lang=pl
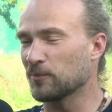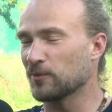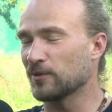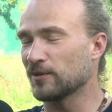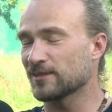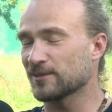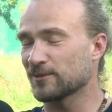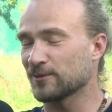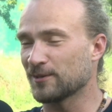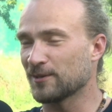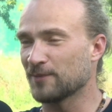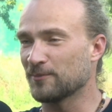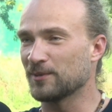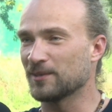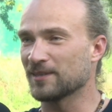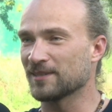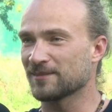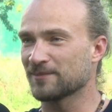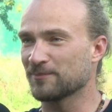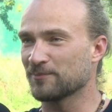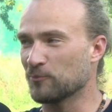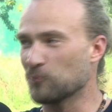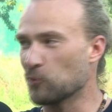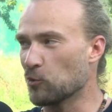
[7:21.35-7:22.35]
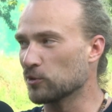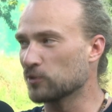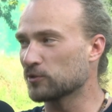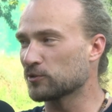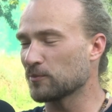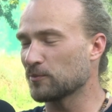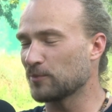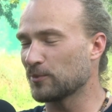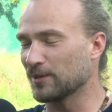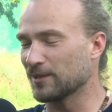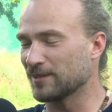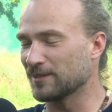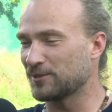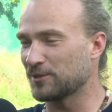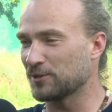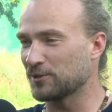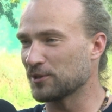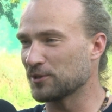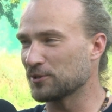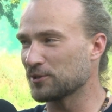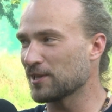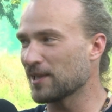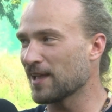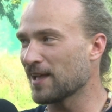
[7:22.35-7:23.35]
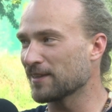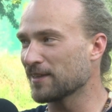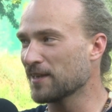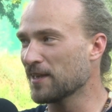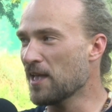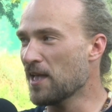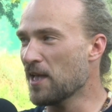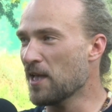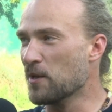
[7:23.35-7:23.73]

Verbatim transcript: bo jest ode mnie młodszy ponad 10 lat,